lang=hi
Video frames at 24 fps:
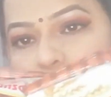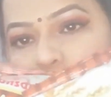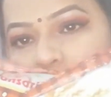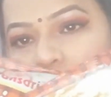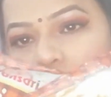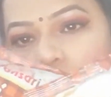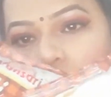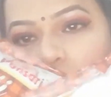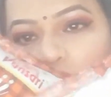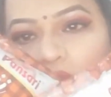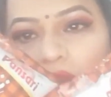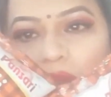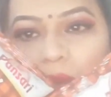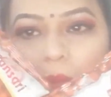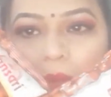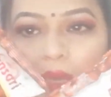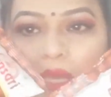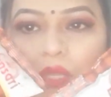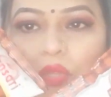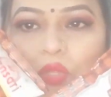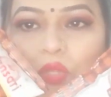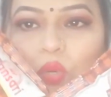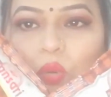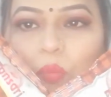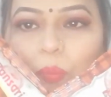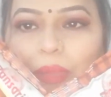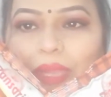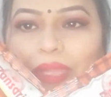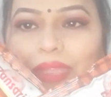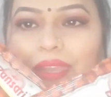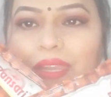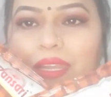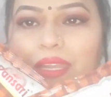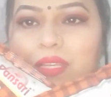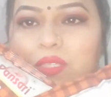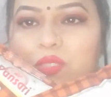500 ग्राम के दो
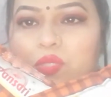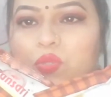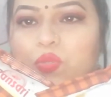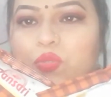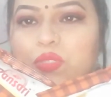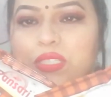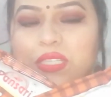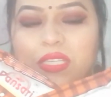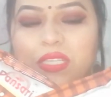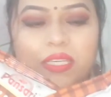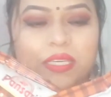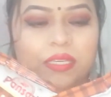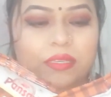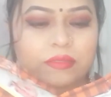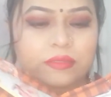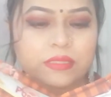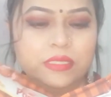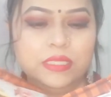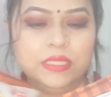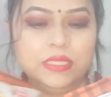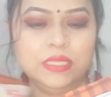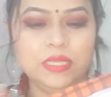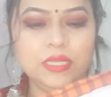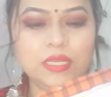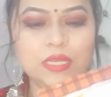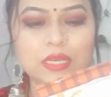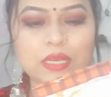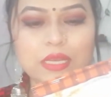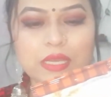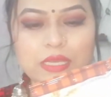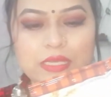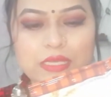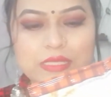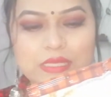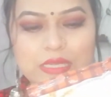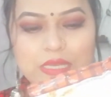पैकेट हैं सूजी के
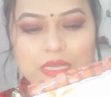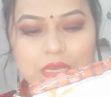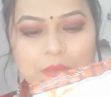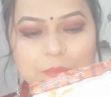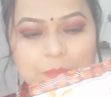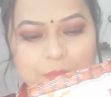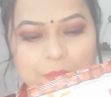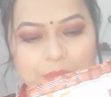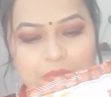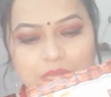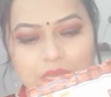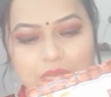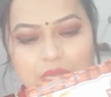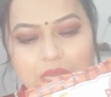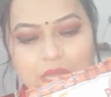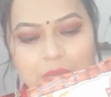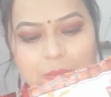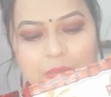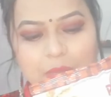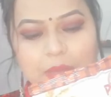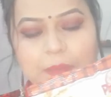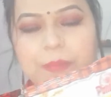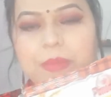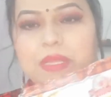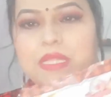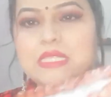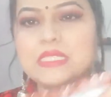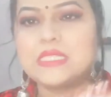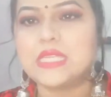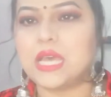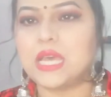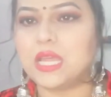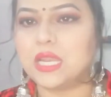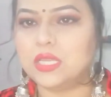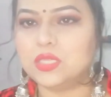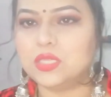इसकी कंपनी का नाम है पंसारी